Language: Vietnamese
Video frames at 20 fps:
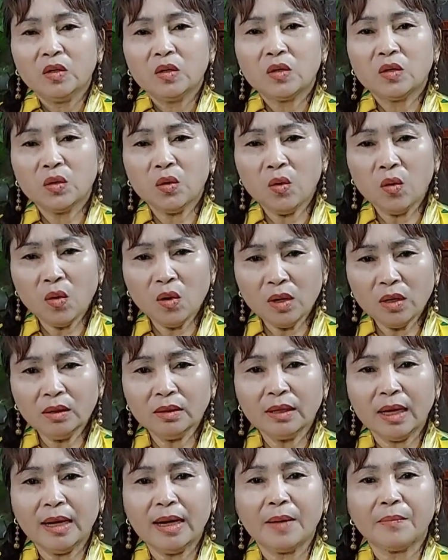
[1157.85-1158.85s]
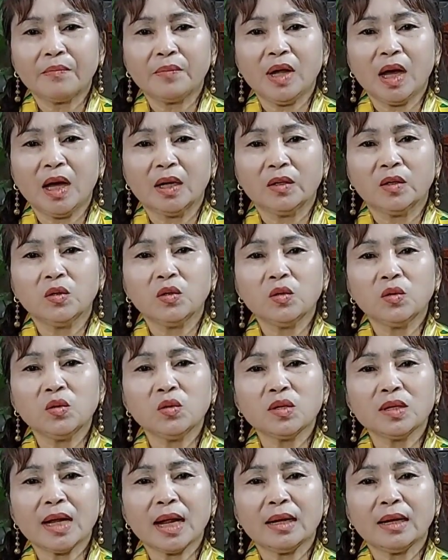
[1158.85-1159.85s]
Xuống để lập đời cho chúng
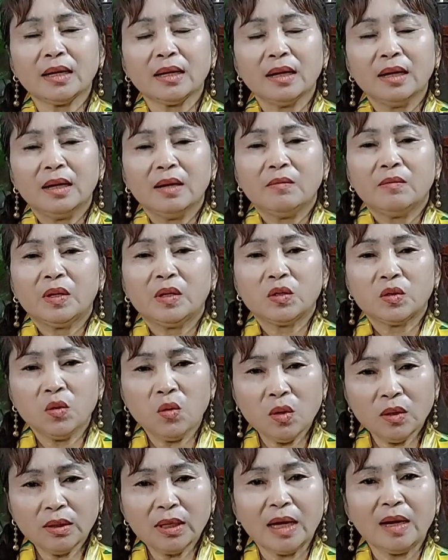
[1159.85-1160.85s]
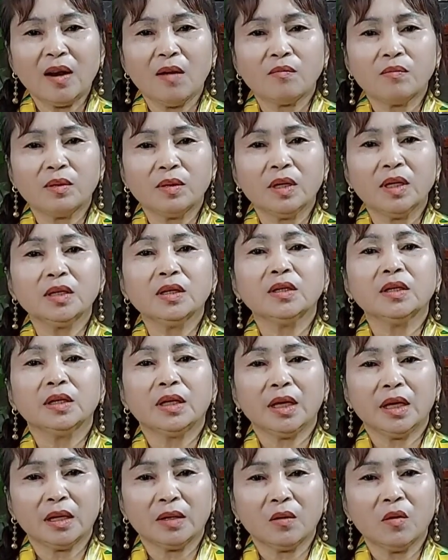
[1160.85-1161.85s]
sanh, mình xuống để lọc lựa người
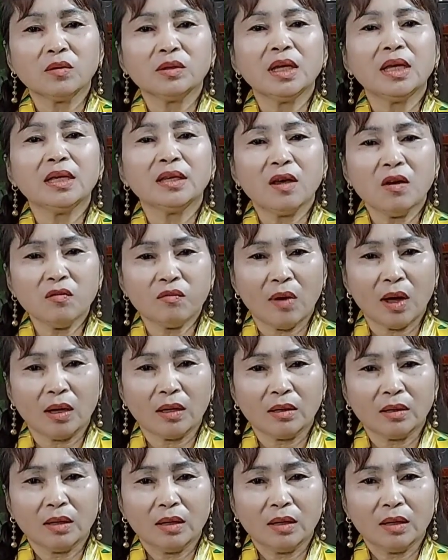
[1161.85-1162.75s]
hiền con tiên cháu Phật.